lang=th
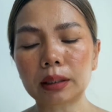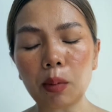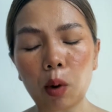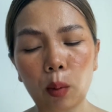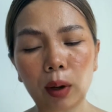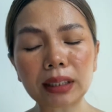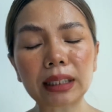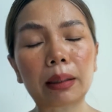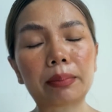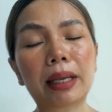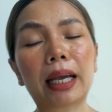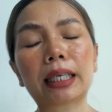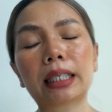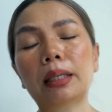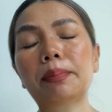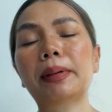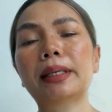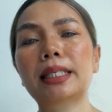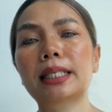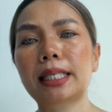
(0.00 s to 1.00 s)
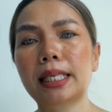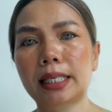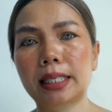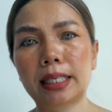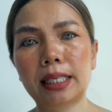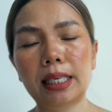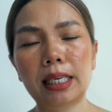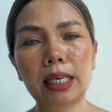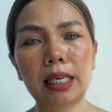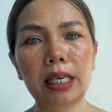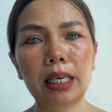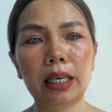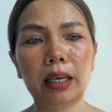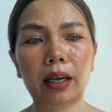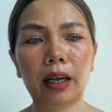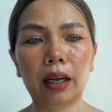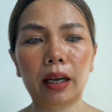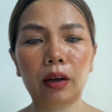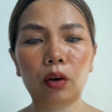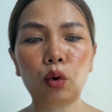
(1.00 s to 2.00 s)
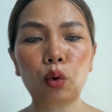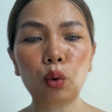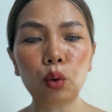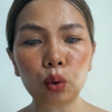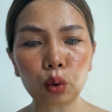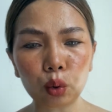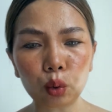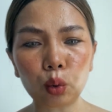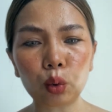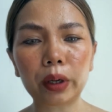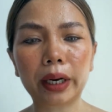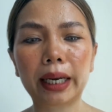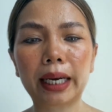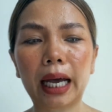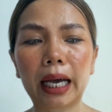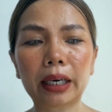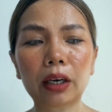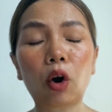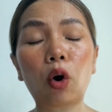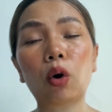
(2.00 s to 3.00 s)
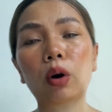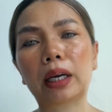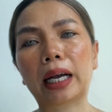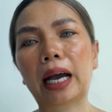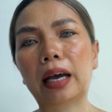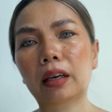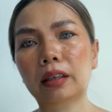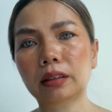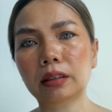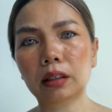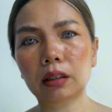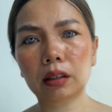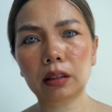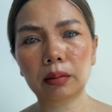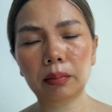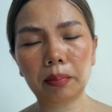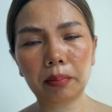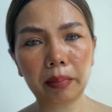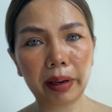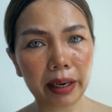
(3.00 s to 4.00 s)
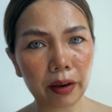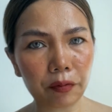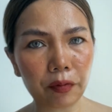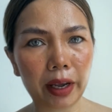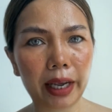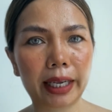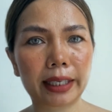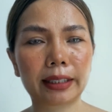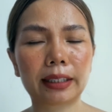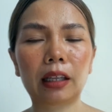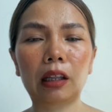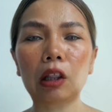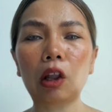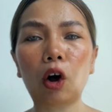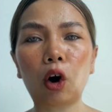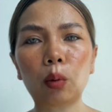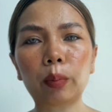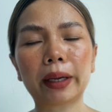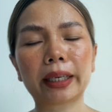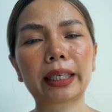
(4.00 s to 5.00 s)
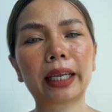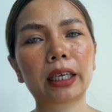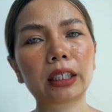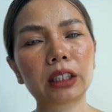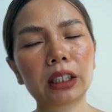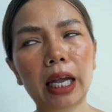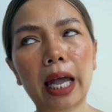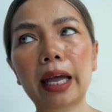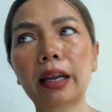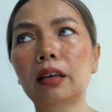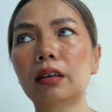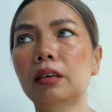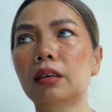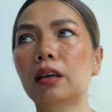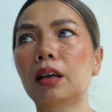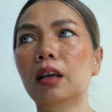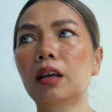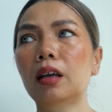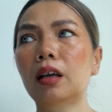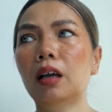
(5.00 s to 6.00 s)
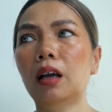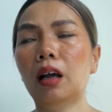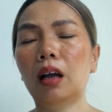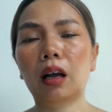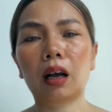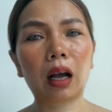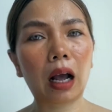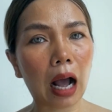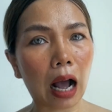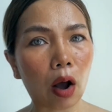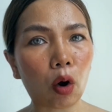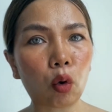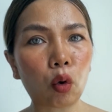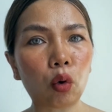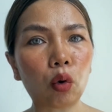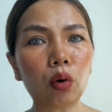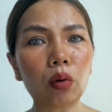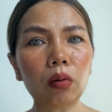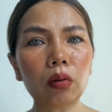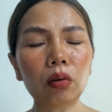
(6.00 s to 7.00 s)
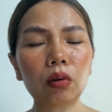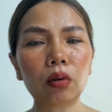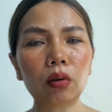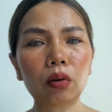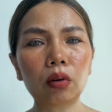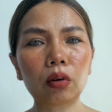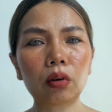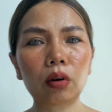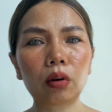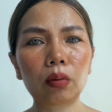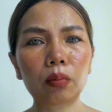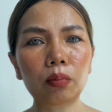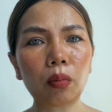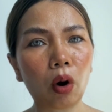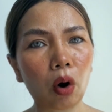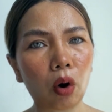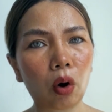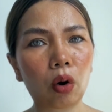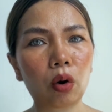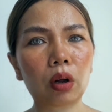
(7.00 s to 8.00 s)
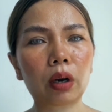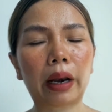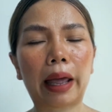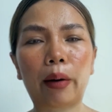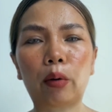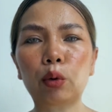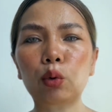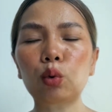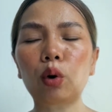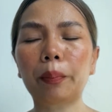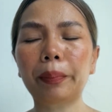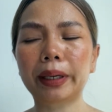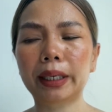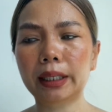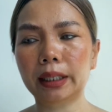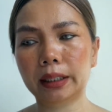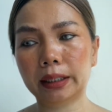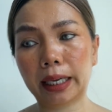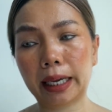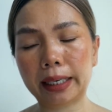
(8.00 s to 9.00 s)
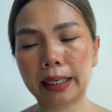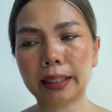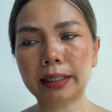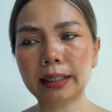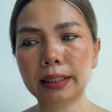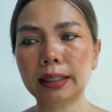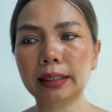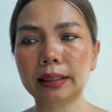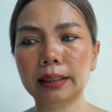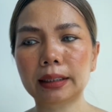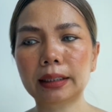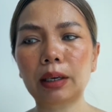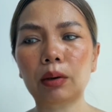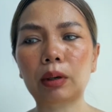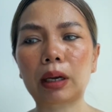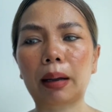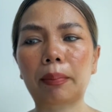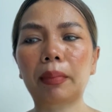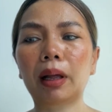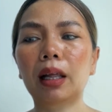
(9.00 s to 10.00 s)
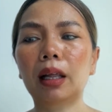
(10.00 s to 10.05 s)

บอกว่าสามอย่างนี้เป็นสิ่งที่กูรูในด้านของการ manifest law of attraction เขาบอกแล้วรวมไปถึงในหนังสือเกี่ยวกับ